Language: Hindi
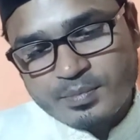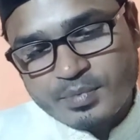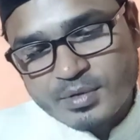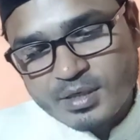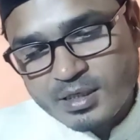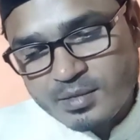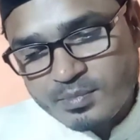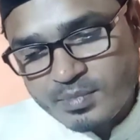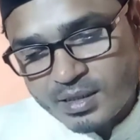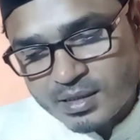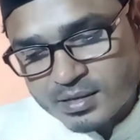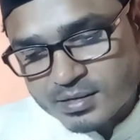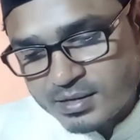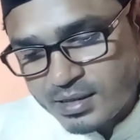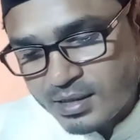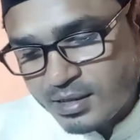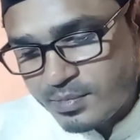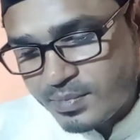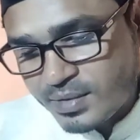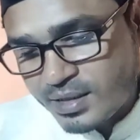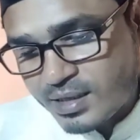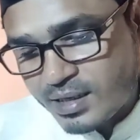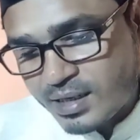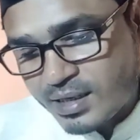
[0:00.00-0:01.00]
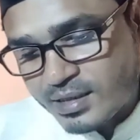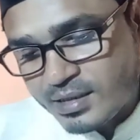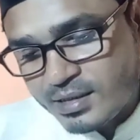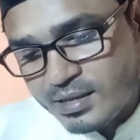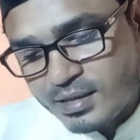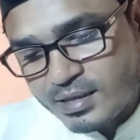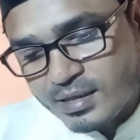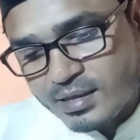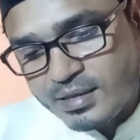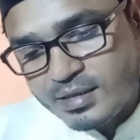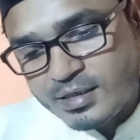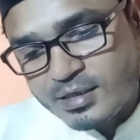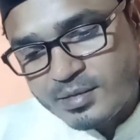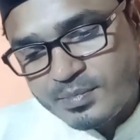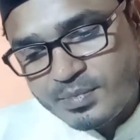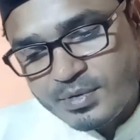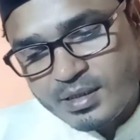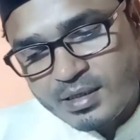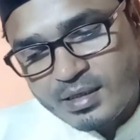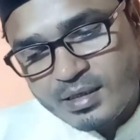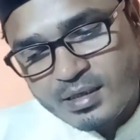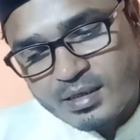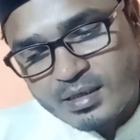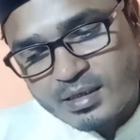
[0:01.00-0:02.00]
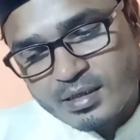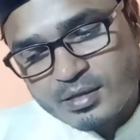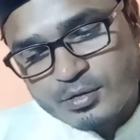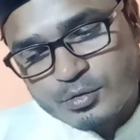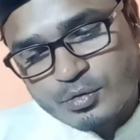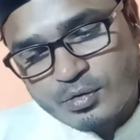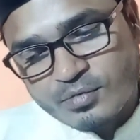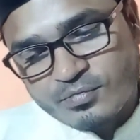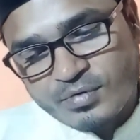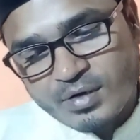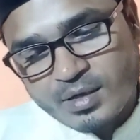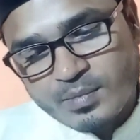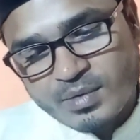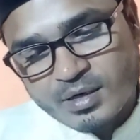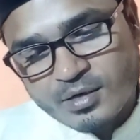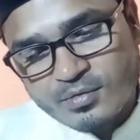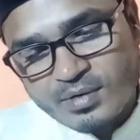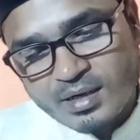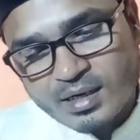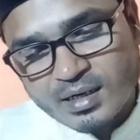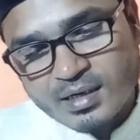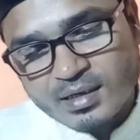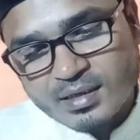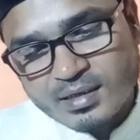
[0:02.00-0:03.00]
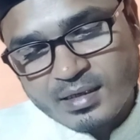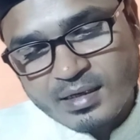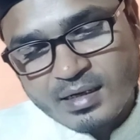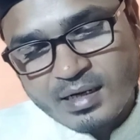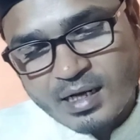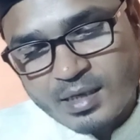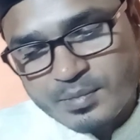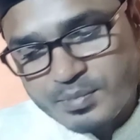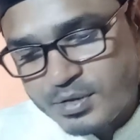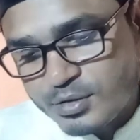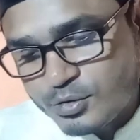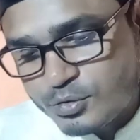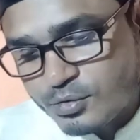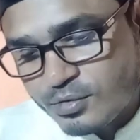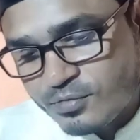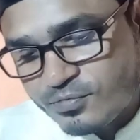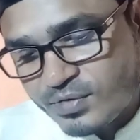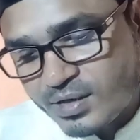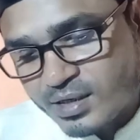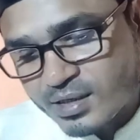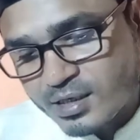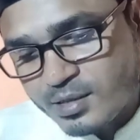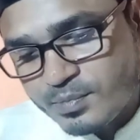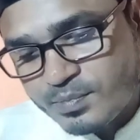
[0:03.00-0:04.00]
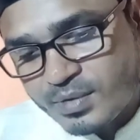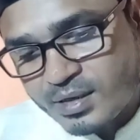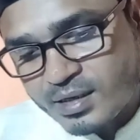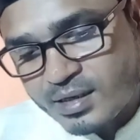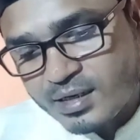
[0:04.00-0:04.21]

अपनी मकसद बरारी के लिए भी एक एक जुल्फ़ा बनवाकर इलामी जुल्फ़ा के